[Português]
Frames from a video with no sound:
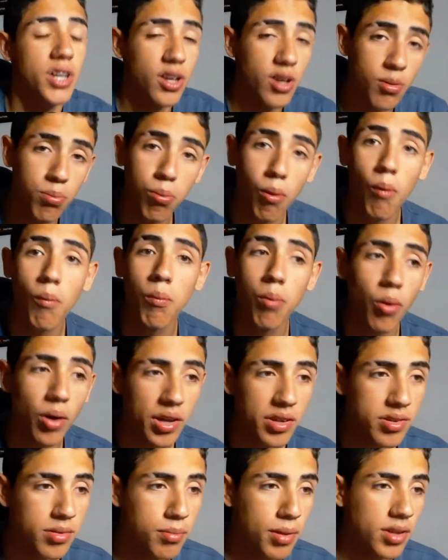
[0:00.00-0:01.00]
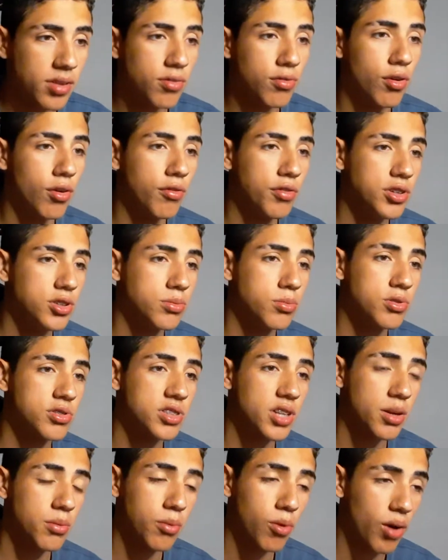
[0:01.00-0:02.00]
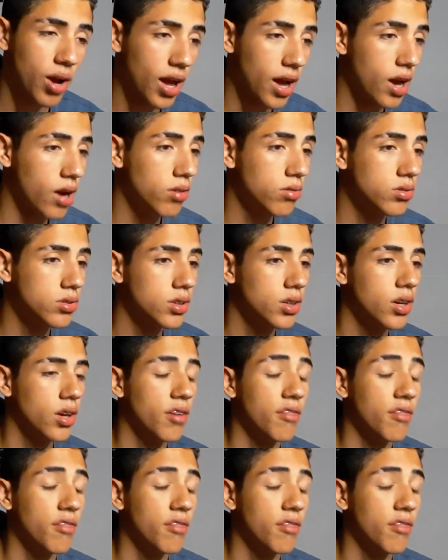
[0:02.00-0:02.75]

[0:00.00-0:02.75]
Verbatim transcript: aí que bombou esse mês, que foi o vídeo mostrando meu carro.